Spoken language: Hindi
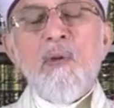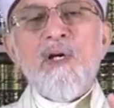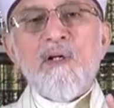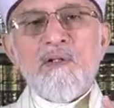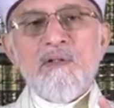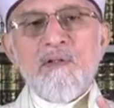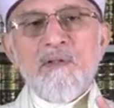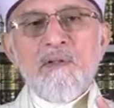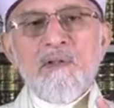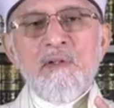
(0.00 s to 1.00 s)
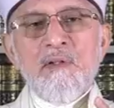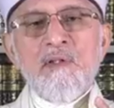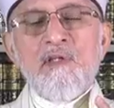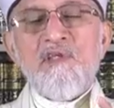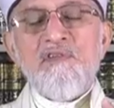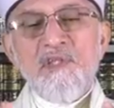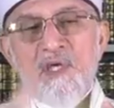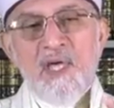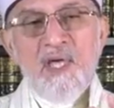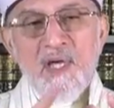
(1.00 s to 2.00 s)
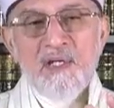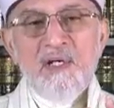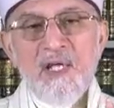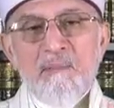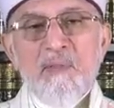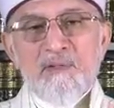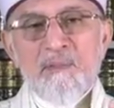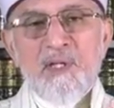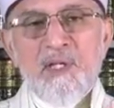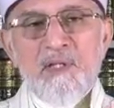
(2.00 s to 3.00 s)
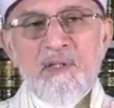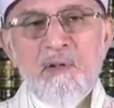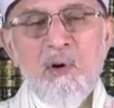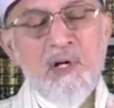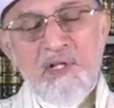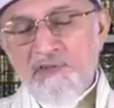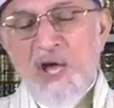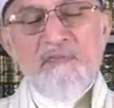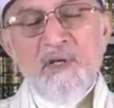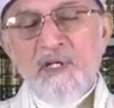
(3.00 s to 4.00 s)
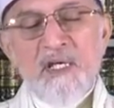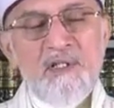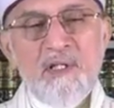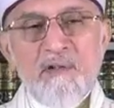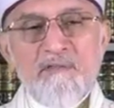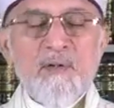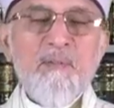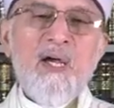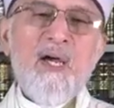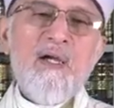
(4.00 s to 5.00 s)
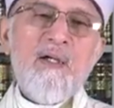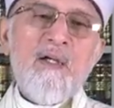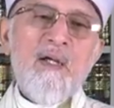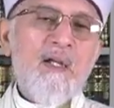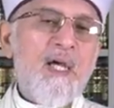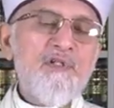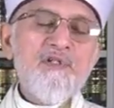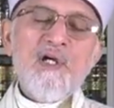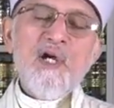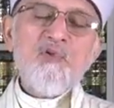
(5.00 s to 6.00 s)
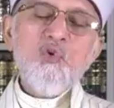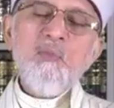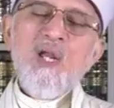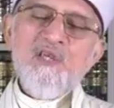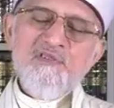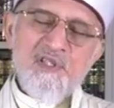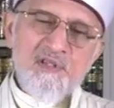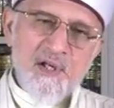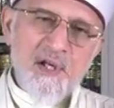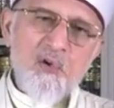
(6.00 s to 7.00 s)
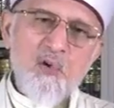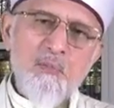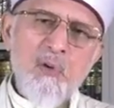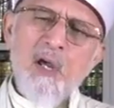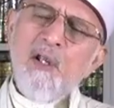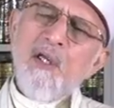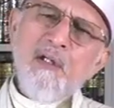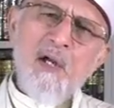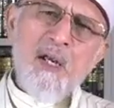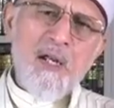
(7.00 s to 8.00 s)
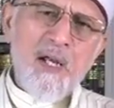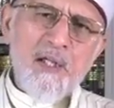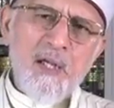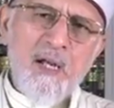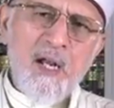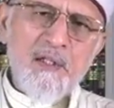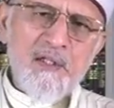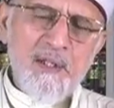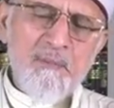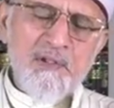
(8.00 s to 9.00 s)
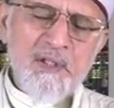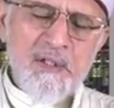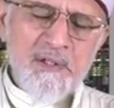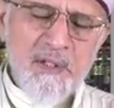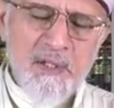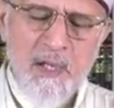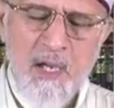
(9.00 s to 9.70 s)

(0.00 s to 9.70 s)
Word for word: मगर किसी एक नेमत में और इजाफे के लिए फरमाया लाइन शकर तुम लाजी दन्नकुम हर एक अल्लाह ने अल्लाह की नेमत के लिए